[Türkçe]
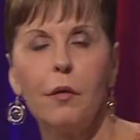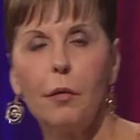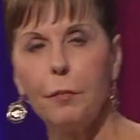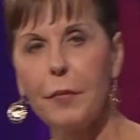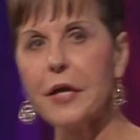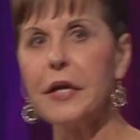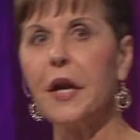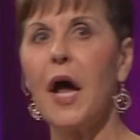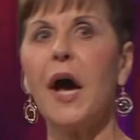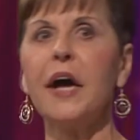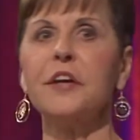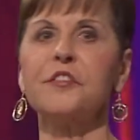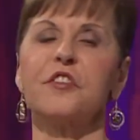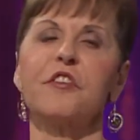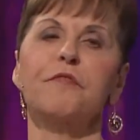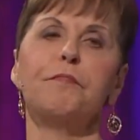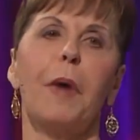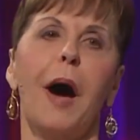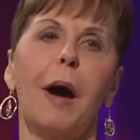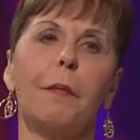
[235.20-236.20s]
Annesi
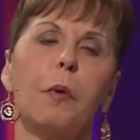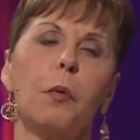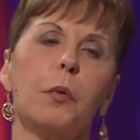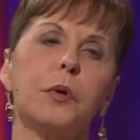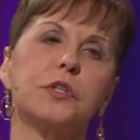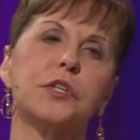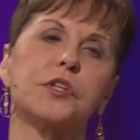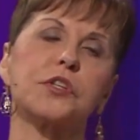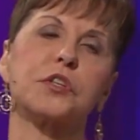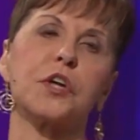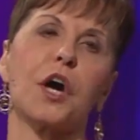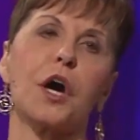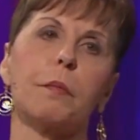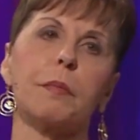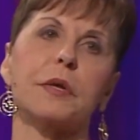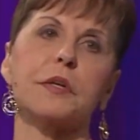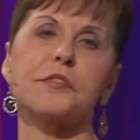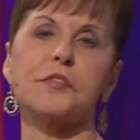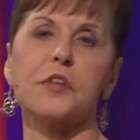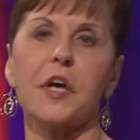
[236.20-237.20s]
ona giderek şöyle
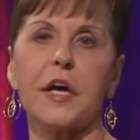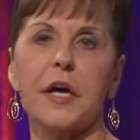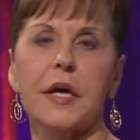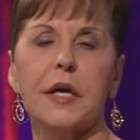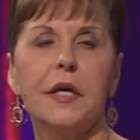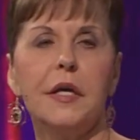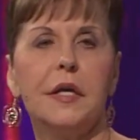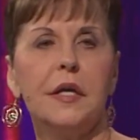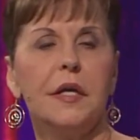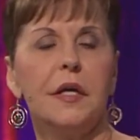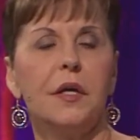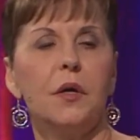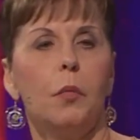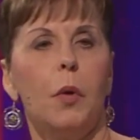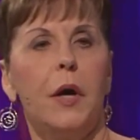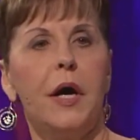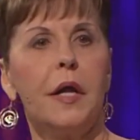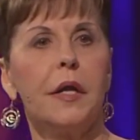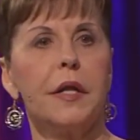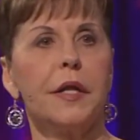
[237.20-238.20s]
dese,
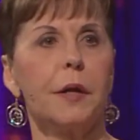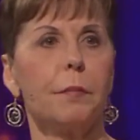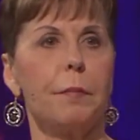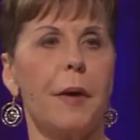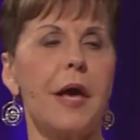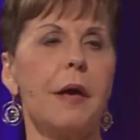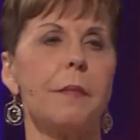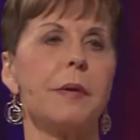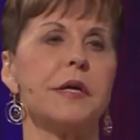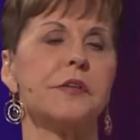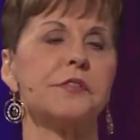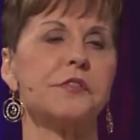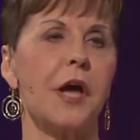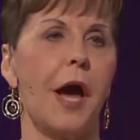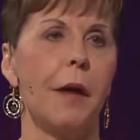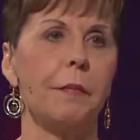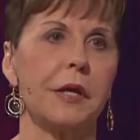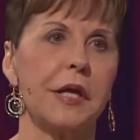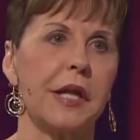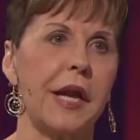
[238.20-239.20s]
Küçük meleğim
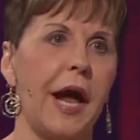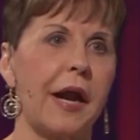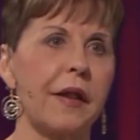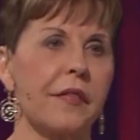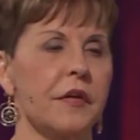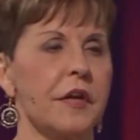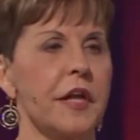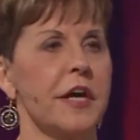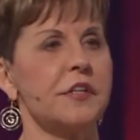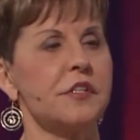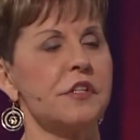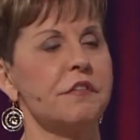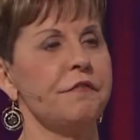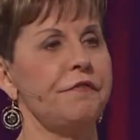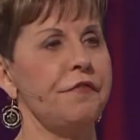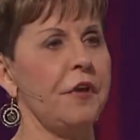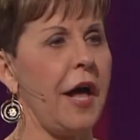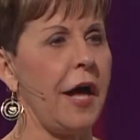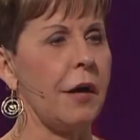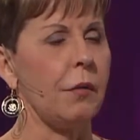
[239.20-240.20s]
uçma zamanın
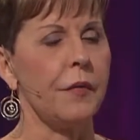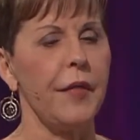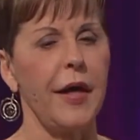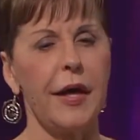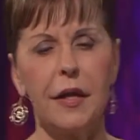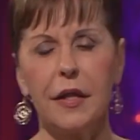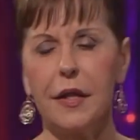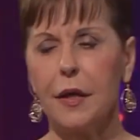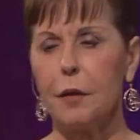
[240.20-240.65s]
geldi